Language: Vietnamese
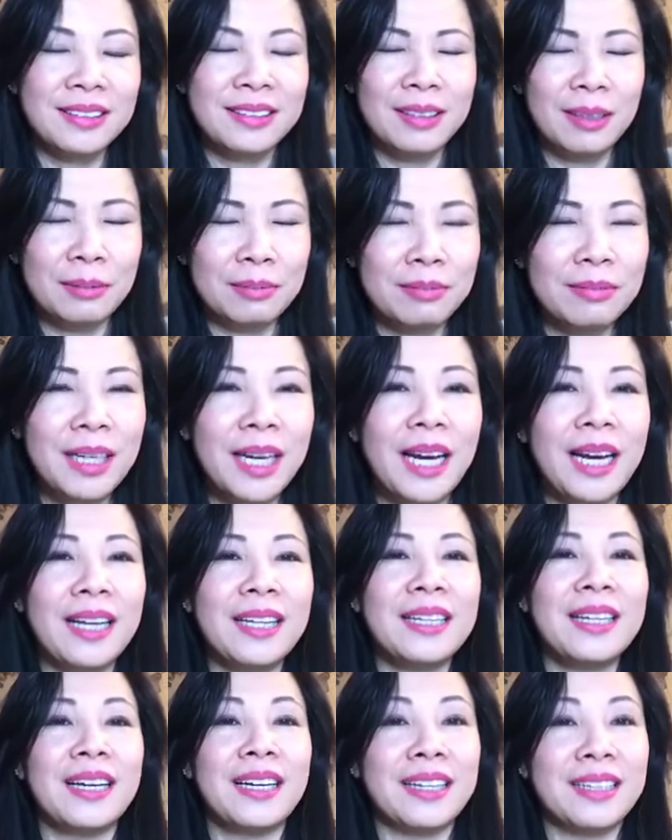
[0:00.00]
cũng khá
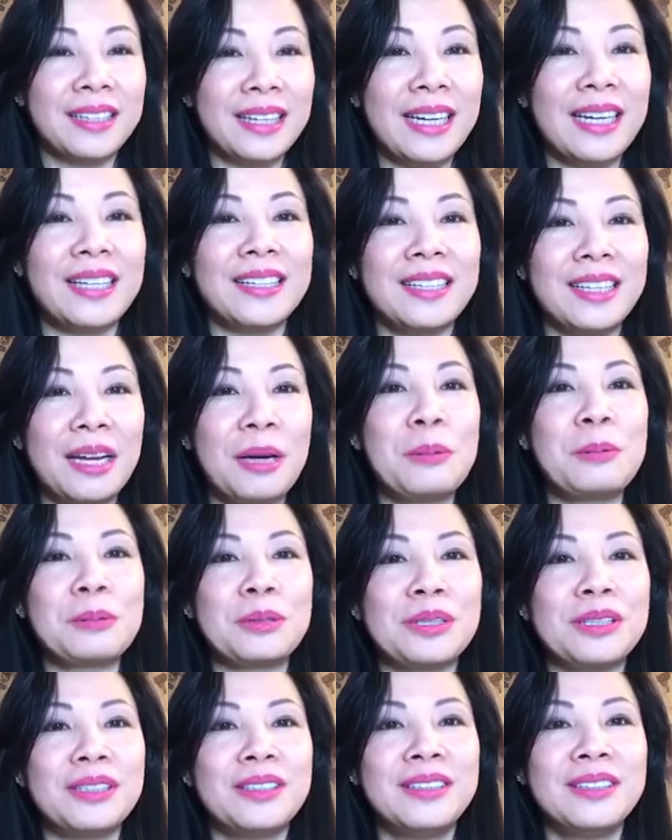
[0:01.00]
là lâu
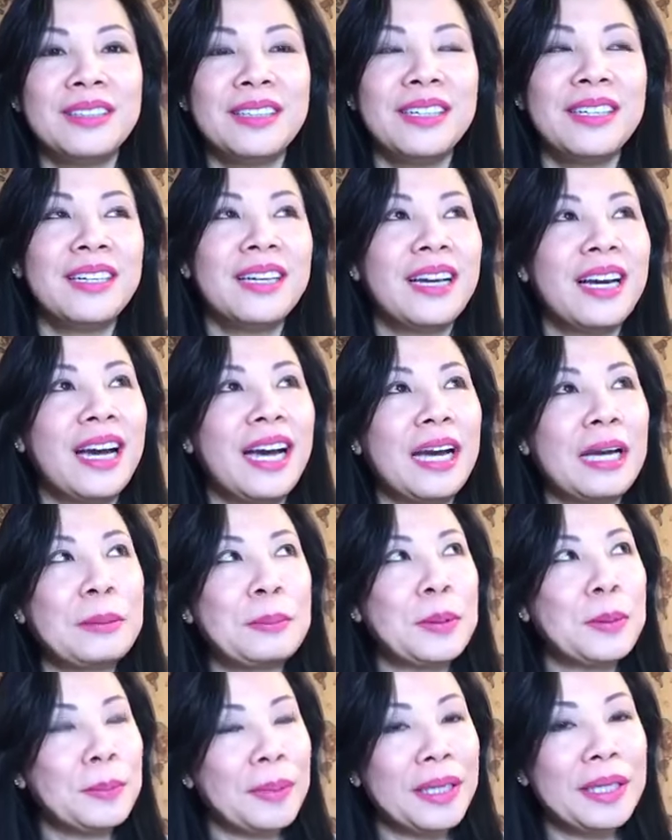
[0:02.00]
rồi hai
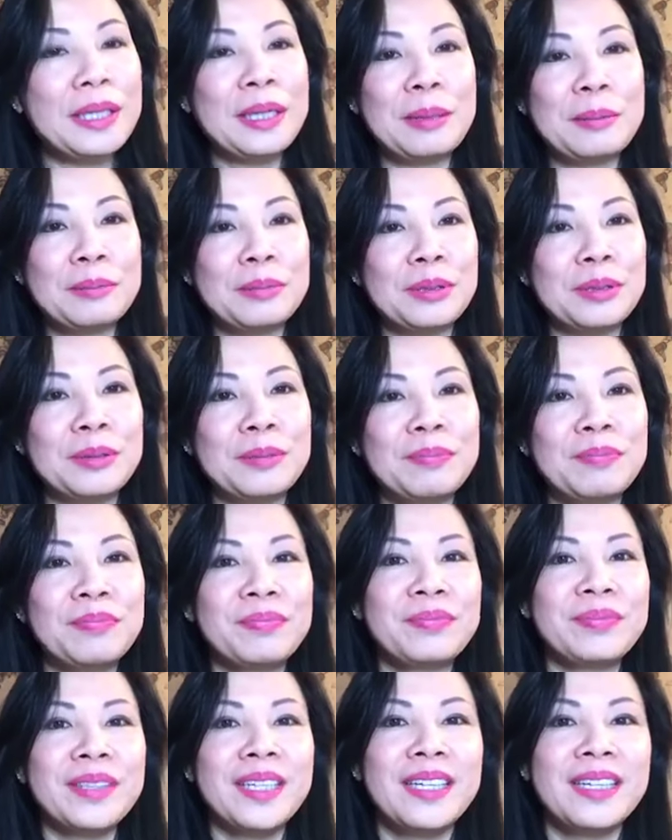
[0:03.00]
mươi mấy năm rồi
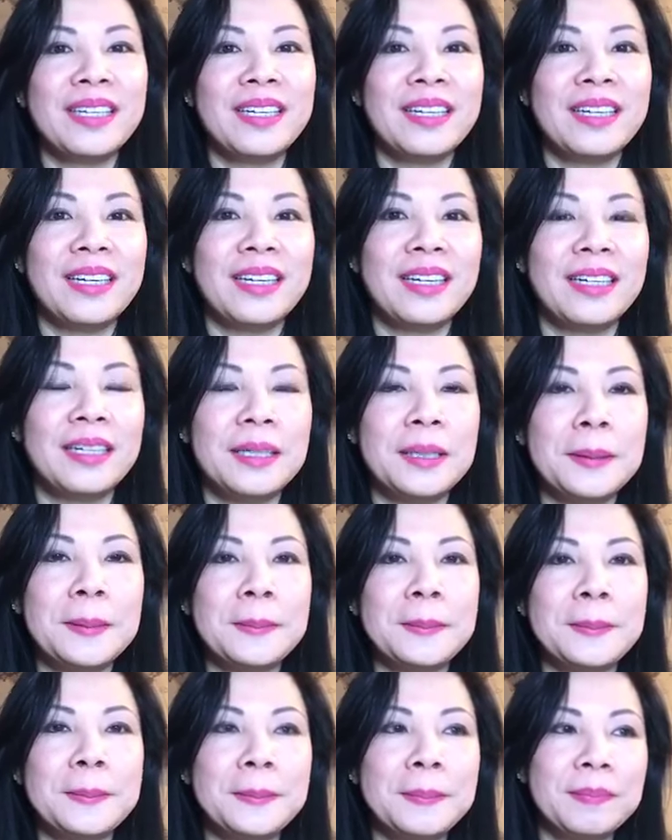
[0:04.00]

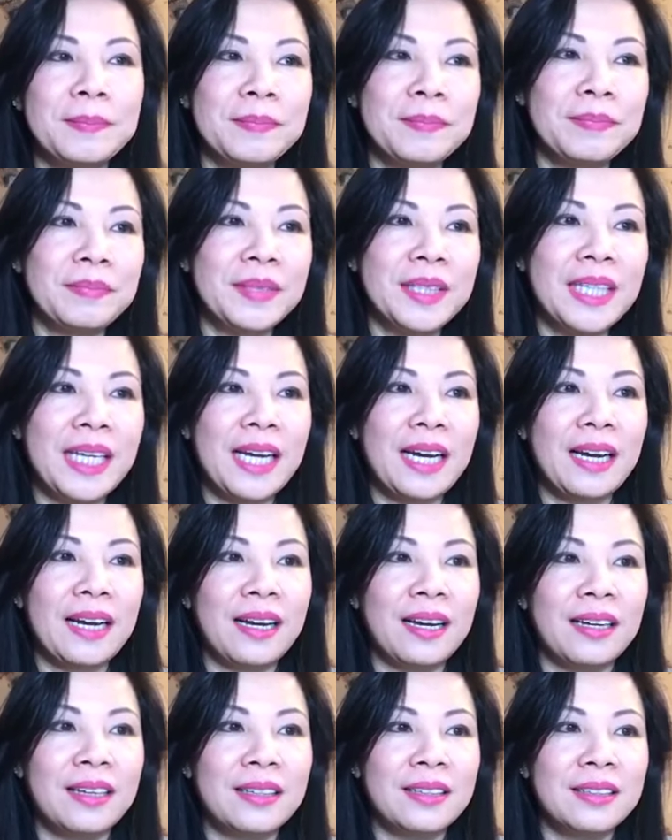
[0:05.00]
um,
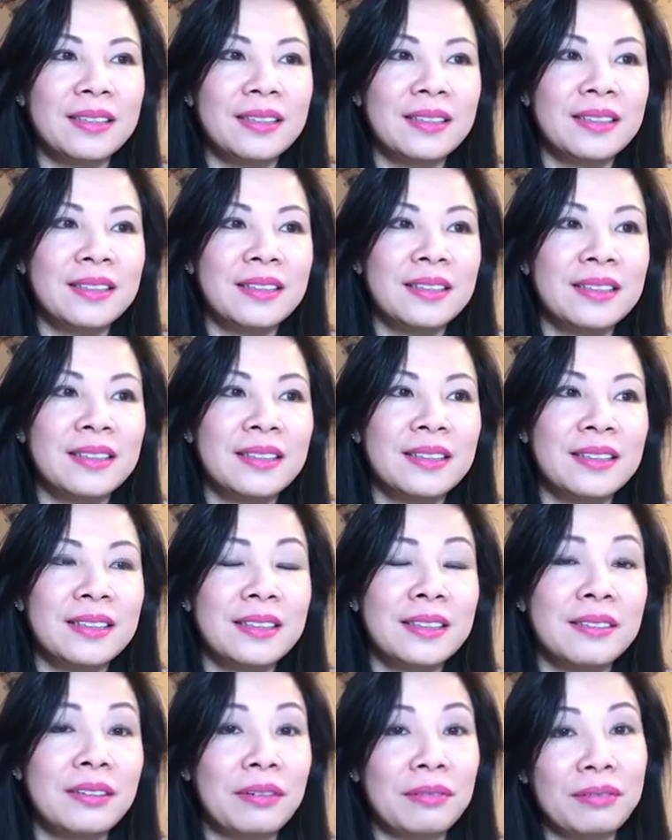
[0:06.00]
và
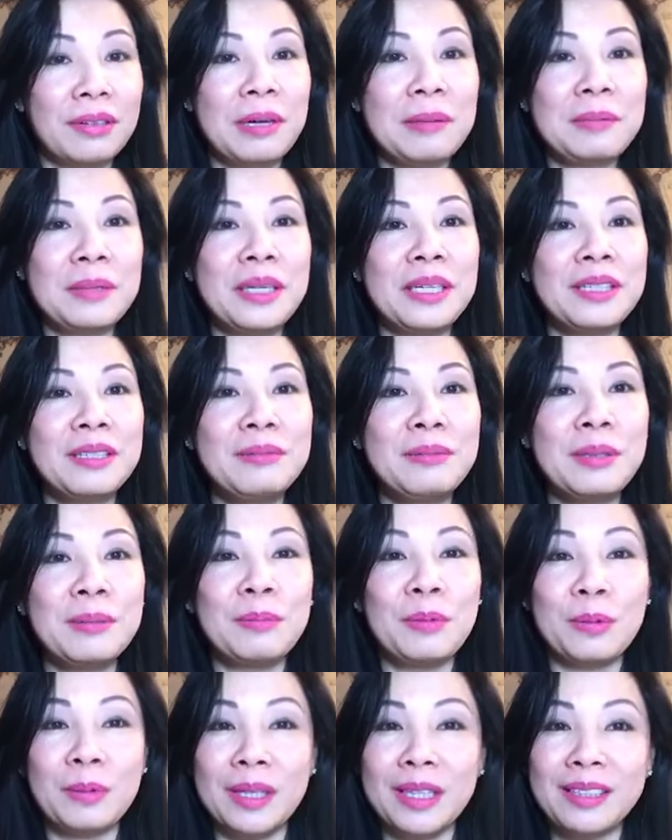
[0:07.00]
Phật pháp đến với mình
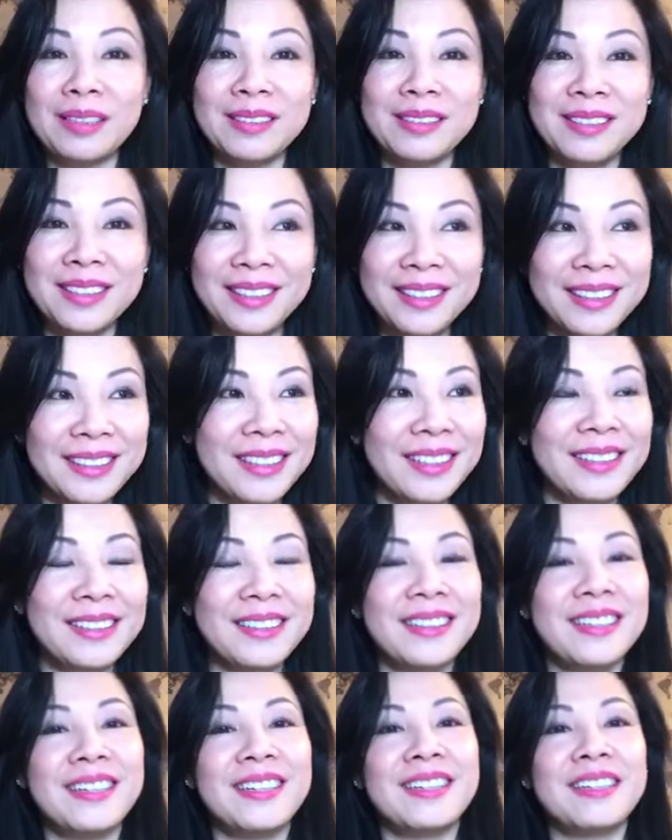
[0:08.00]
một cách rất là tình
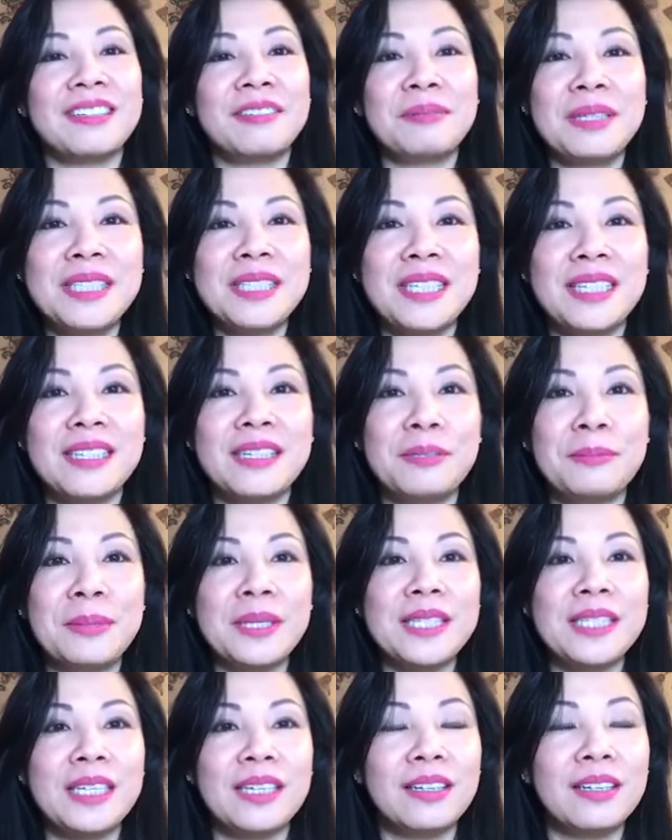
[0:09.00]
cờ mấy chị như
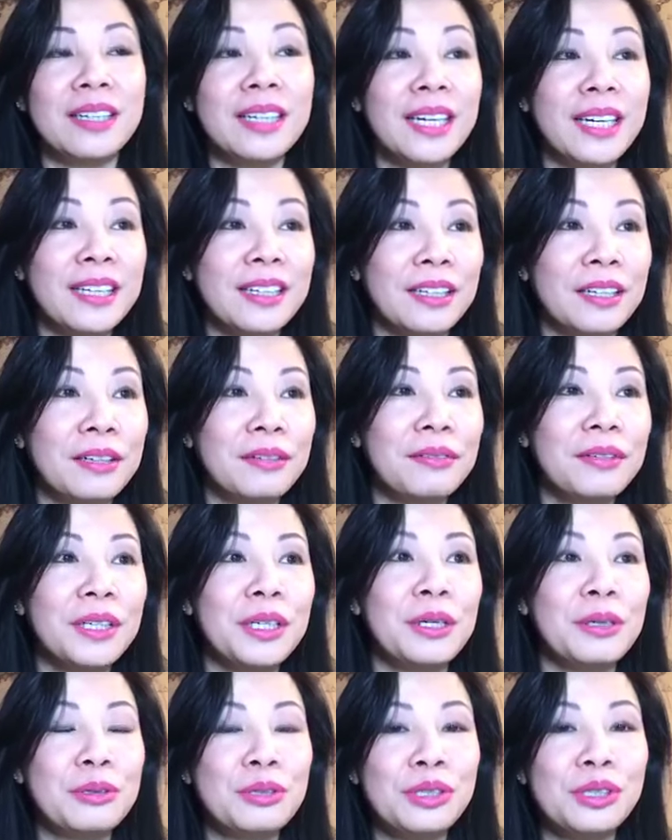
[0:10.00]
mấy chị có nghe những cái
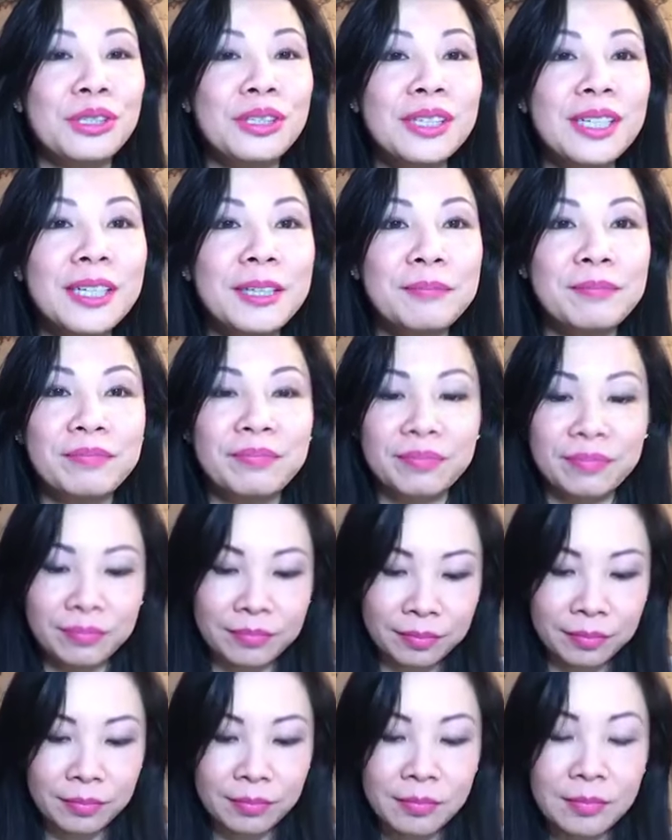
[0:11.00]
video trước á
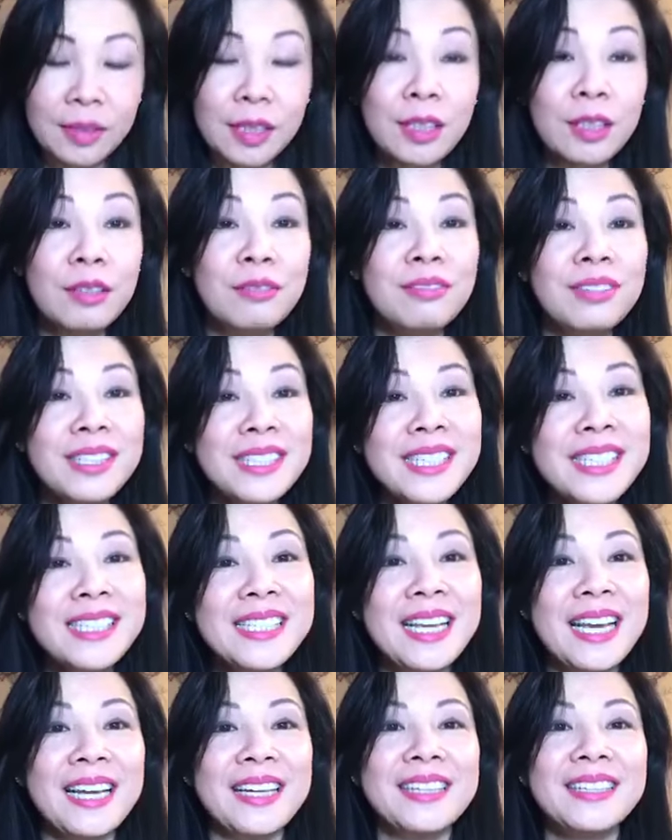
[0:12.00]
Vân chia
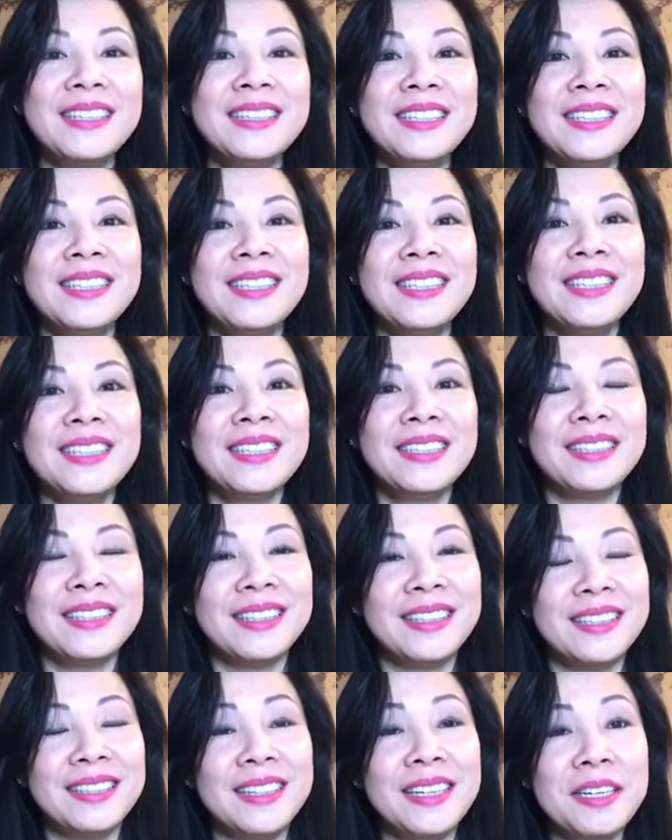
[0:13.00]
sẻ đó
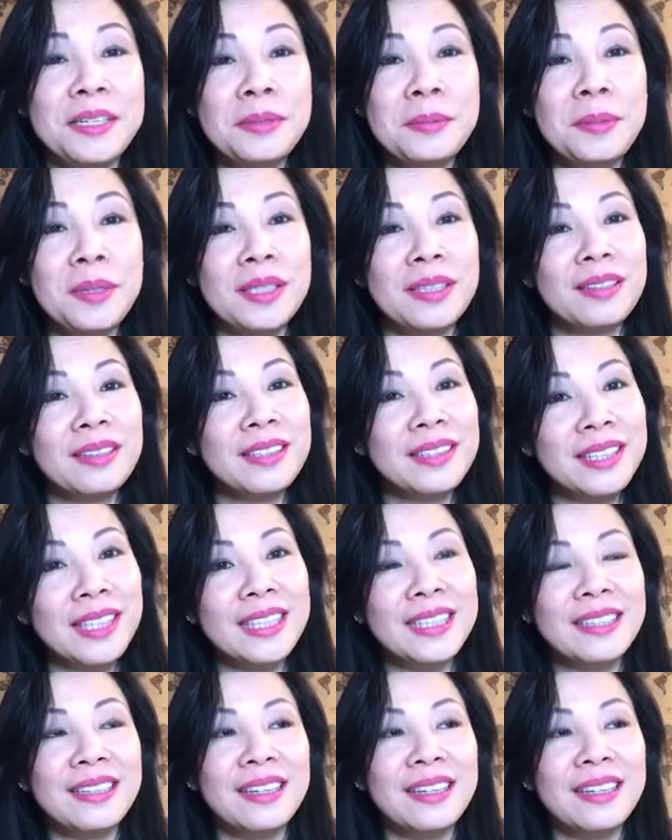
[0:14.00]
thì đến với mình rất là tình